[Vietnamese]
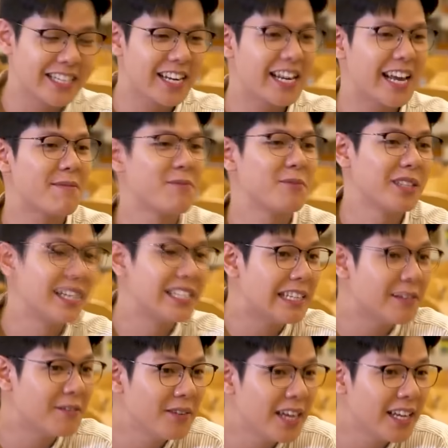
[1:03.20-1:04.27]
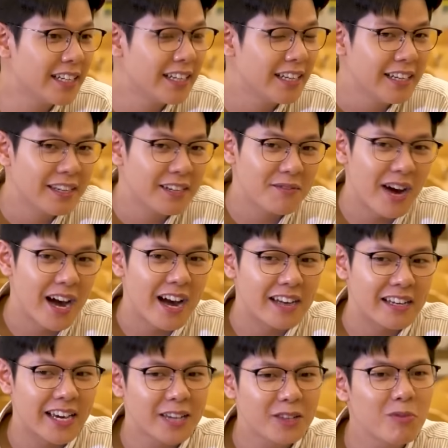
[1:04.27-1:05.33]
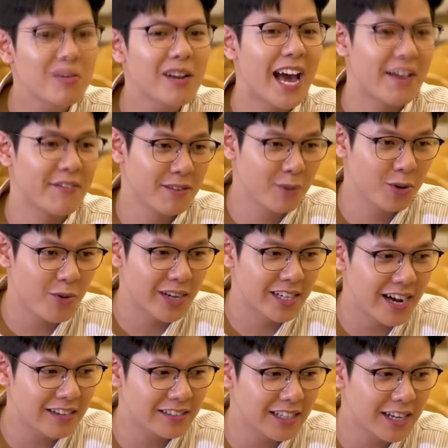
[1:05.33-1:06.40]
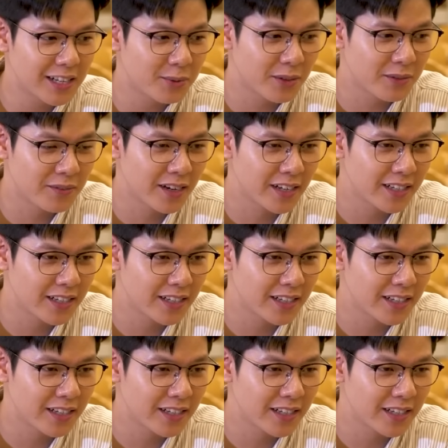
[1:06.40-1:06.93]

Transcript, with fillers: trình rất là đẹp của thời sinh viên và kết thúc lại với một khoảnh khắc rất là tuyệt